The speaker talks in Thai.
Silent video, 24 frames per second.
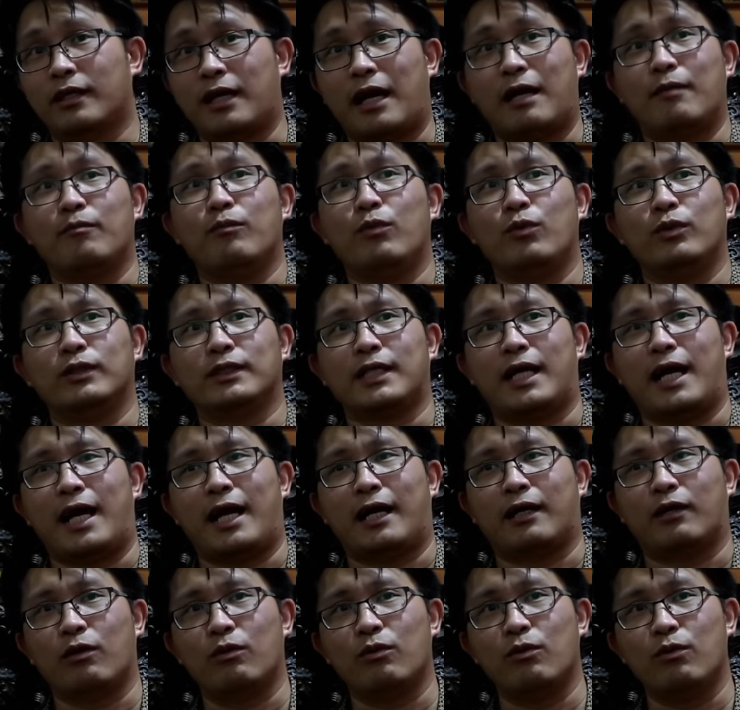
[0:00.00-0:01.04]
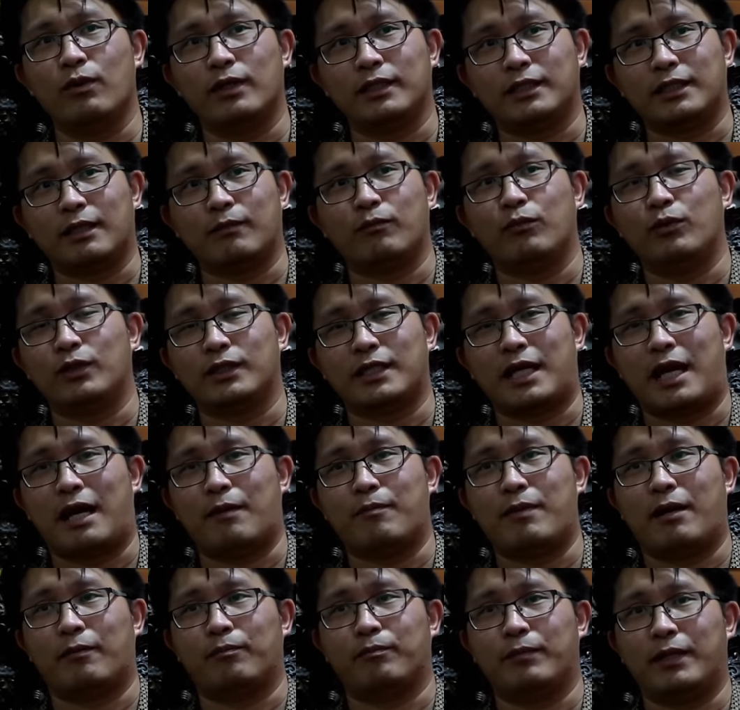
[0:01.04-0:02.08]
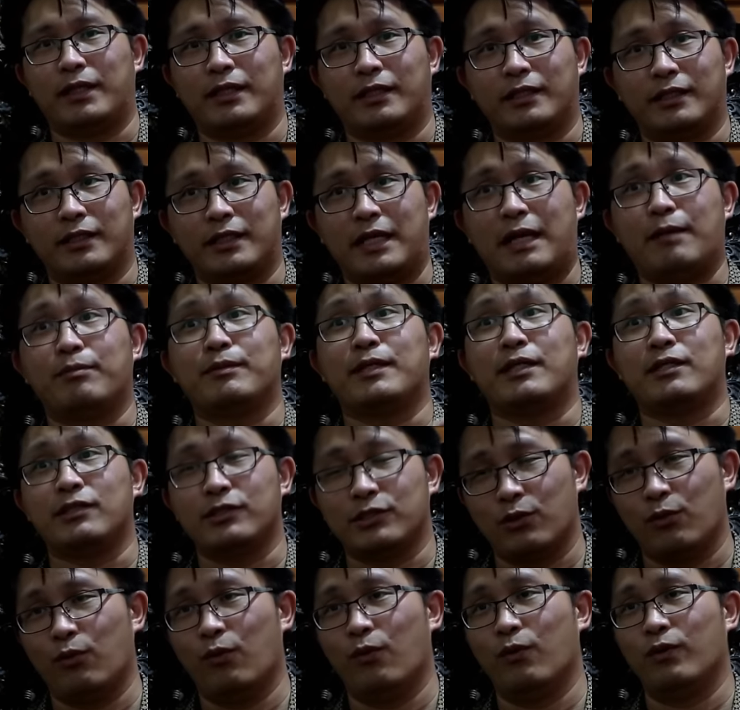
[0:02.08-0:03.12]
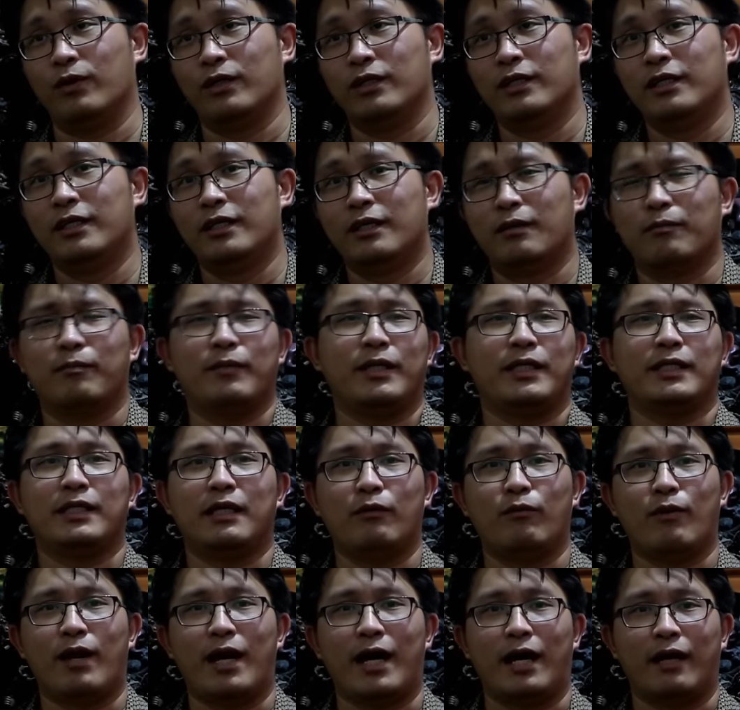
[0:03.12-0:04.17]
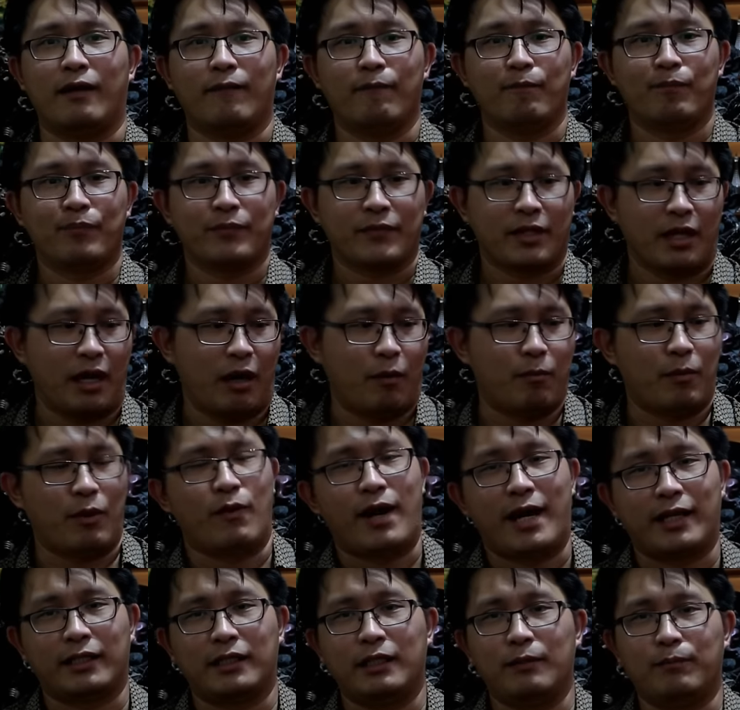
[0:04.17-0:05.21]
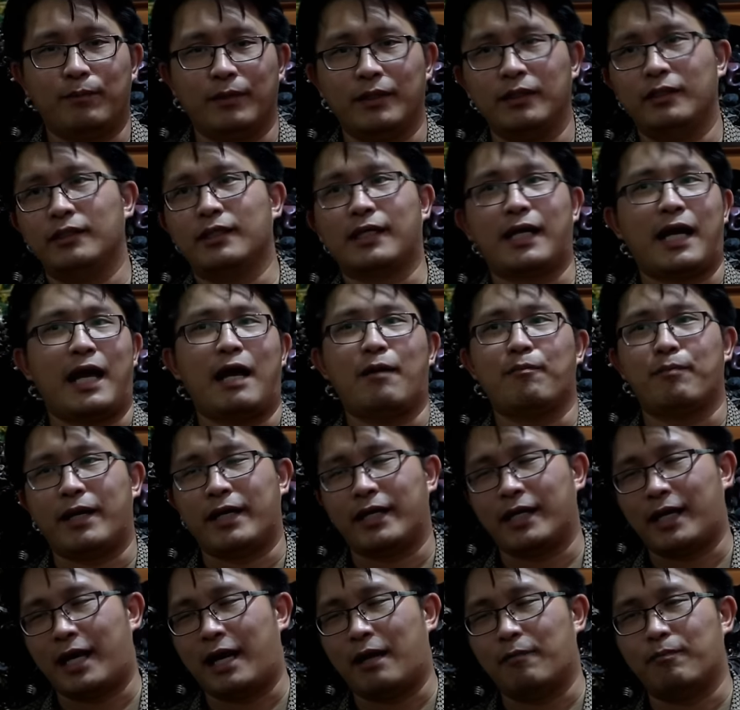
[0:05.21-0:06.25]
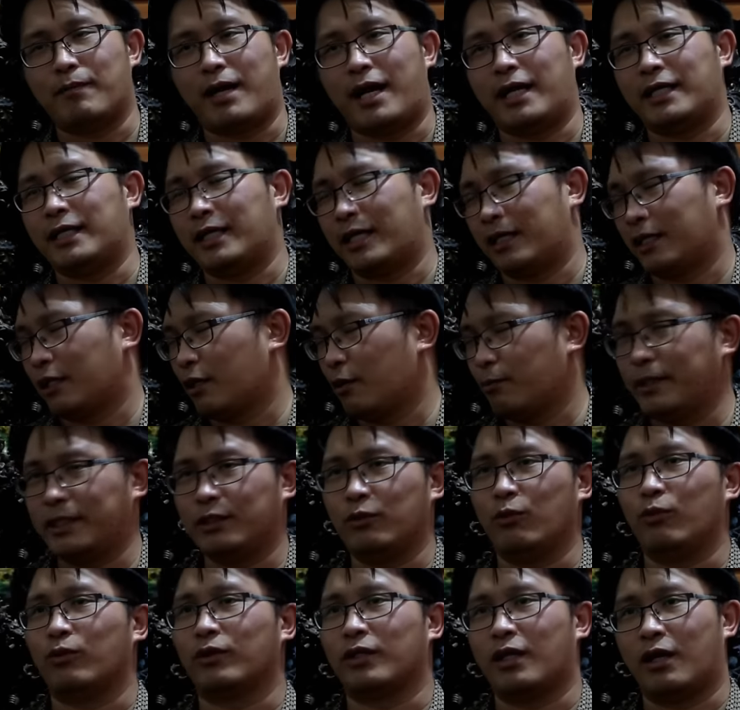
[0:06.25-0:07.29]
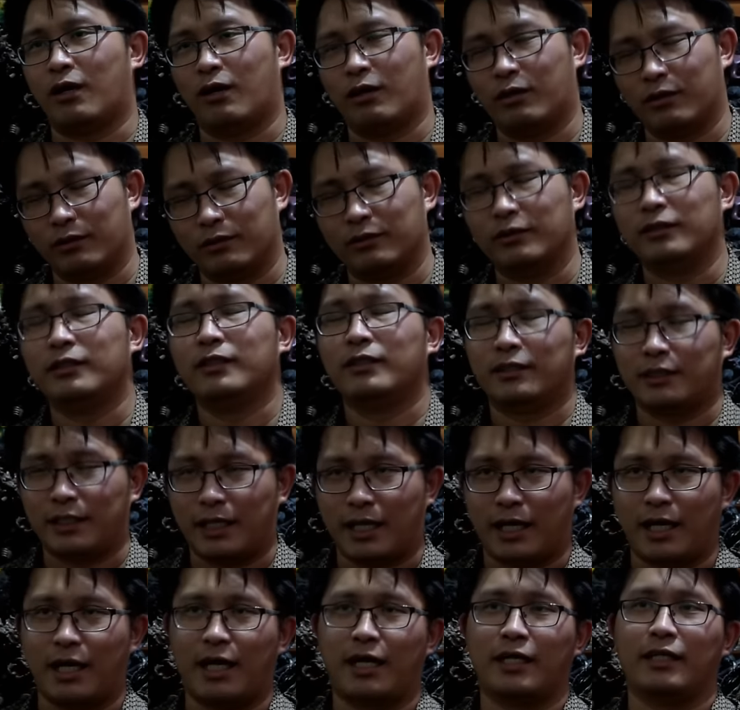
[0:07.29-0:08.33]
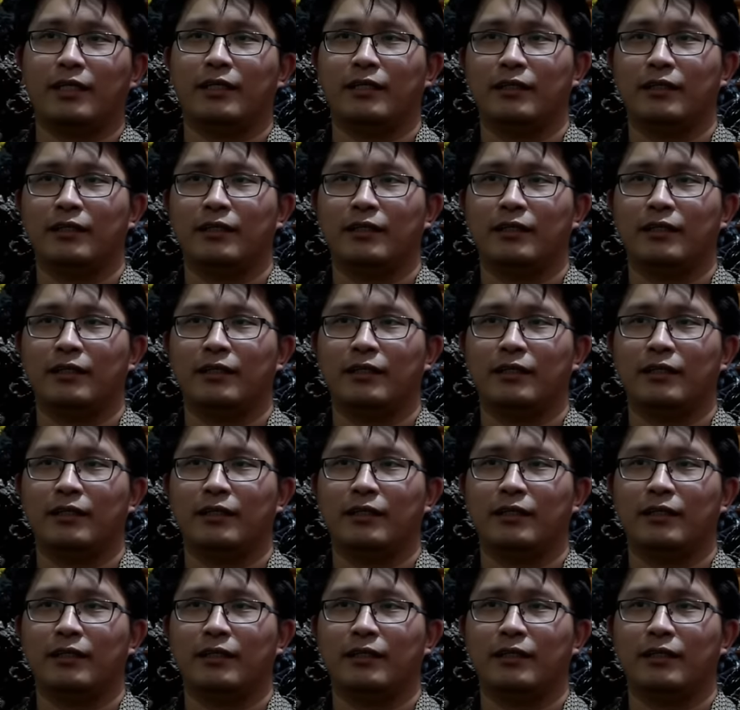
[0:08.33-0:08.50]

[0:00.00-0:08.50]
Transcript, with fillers: การบูชาก็ควรจะบูชาแบบเป็นเทพชั้นสูงไม่ใช่ว่าเอามาวางที่พื้นข้ามไปข้ามมาอย่างนั้น ก็ไม่ถูกต้องใช่